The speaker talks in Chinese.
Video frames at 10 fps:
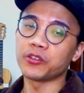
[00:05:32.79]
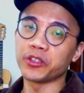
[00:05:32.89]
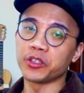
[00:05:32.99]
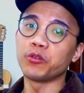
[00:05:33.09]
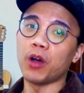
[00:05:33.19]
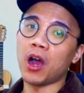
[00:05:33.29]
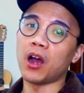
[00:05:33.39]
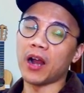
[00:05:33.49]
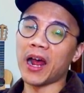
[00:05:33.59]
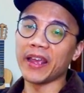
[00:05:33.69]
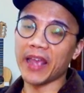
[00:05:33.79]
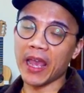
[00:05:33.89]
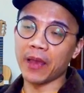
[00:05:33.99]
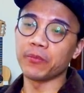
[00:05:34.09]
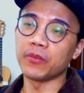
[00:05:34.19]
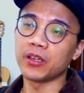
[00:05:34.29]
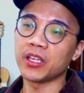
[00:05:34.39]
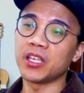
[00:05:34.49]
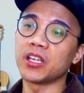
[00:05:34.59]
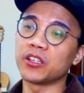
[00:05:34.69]
所以 you are，I
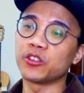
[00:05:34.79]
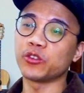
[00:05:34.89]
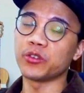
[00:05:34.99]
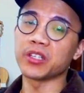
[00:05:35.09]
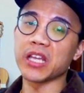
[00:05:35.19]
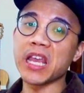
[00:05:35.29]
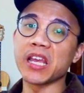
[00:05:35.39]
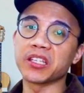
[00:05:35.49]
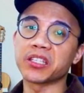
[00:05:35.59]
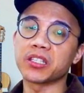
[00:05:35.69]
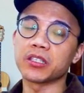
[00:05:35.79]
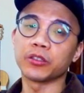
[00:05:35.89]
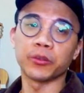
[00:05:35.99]
am，he 跟 she 是 is，